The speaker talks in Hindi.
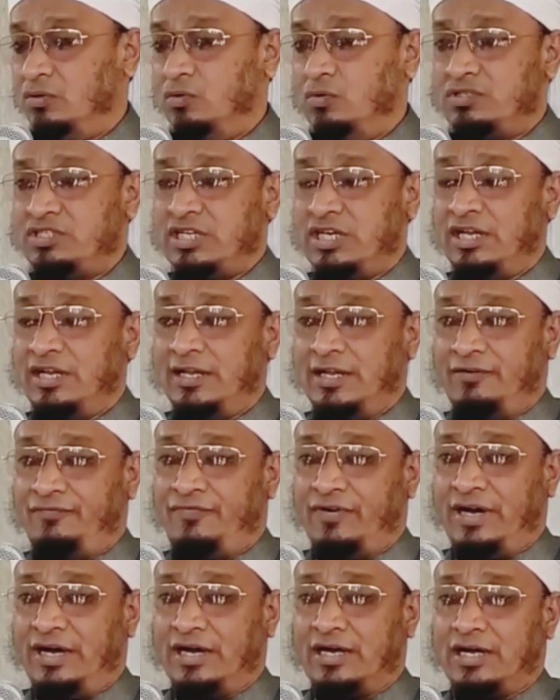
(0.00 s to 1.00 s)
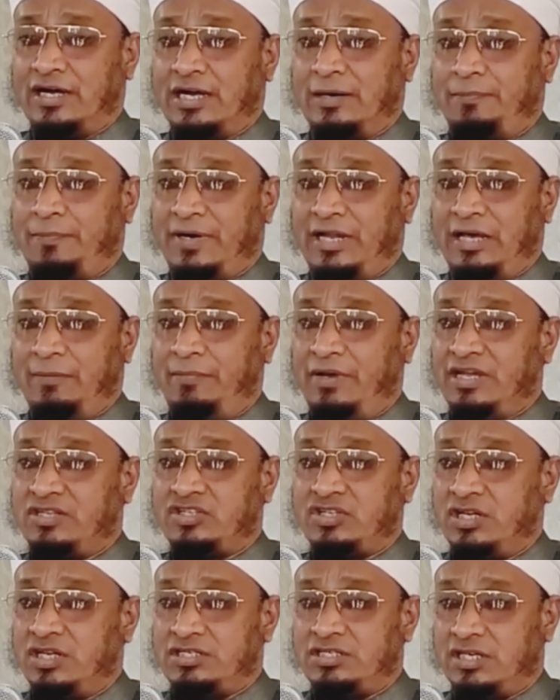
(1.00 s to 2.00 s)
उसे नफा कपड़े
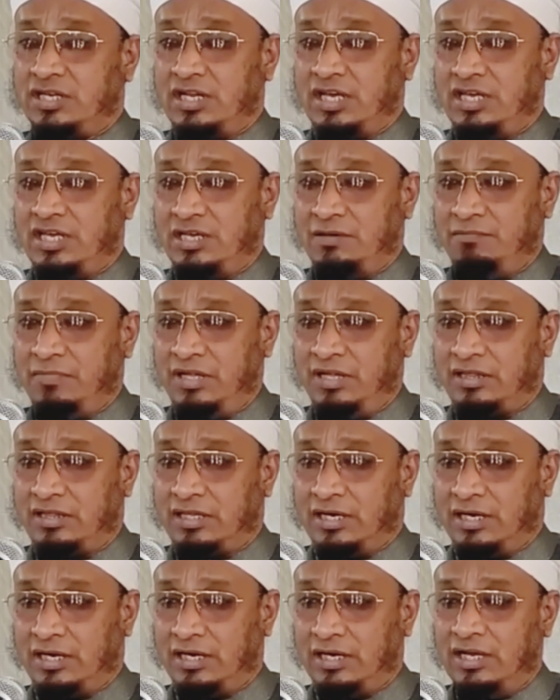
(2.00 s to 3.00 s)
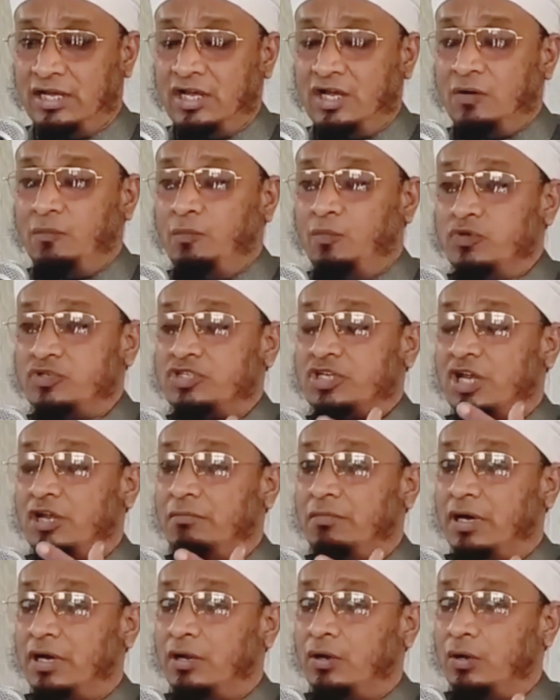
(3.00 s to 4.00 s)
बेचने से नहीं मिलता
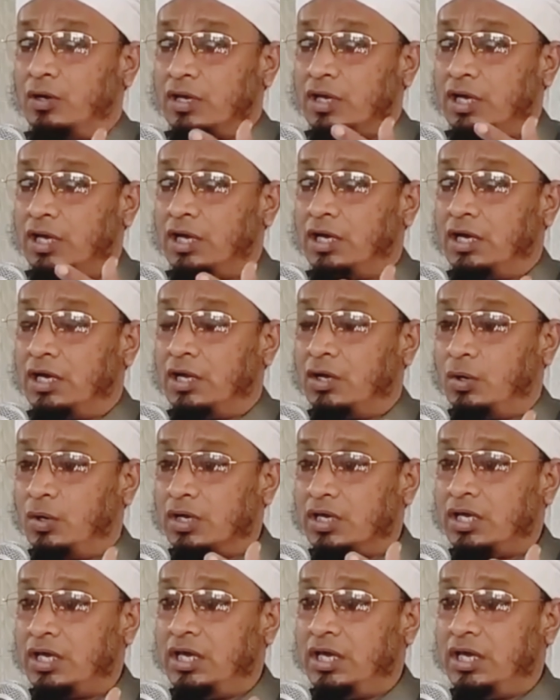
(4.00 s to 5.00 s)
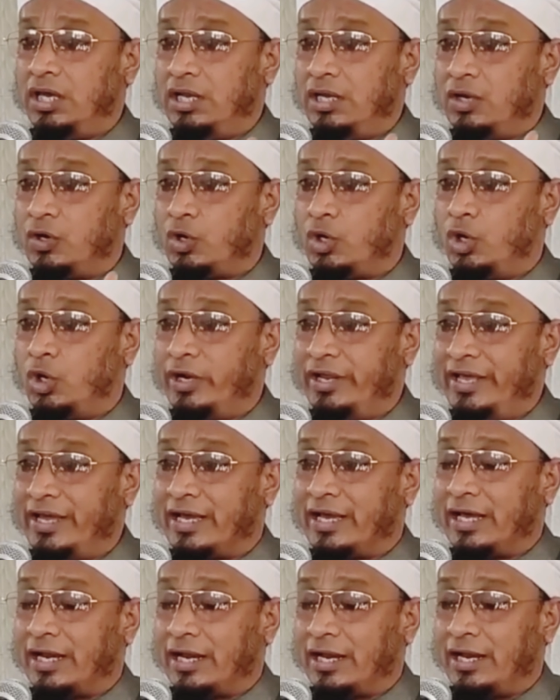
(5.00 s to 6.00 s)
मुसलमानों के घरों की इंक्वायरी
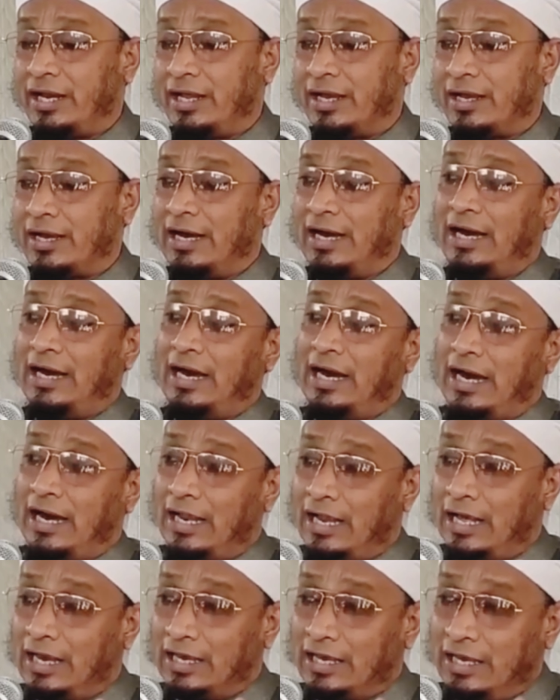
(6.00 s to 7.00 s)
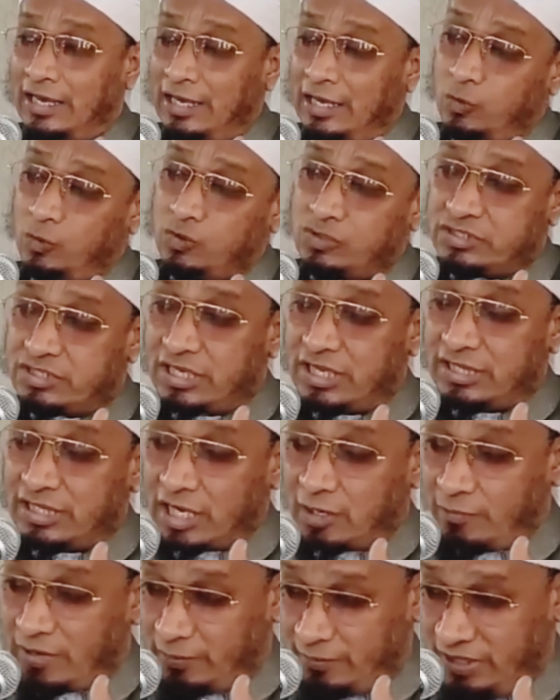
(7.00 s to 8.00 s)
करने का अलग ही उसे
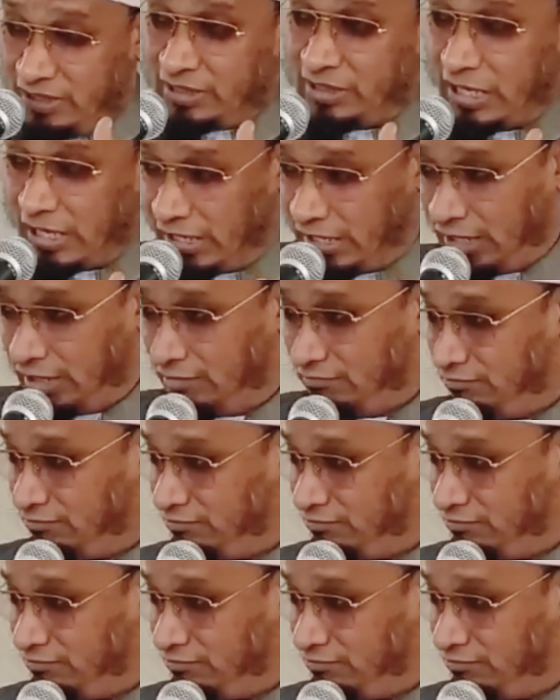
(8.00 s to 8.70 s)
दरमा मिलता है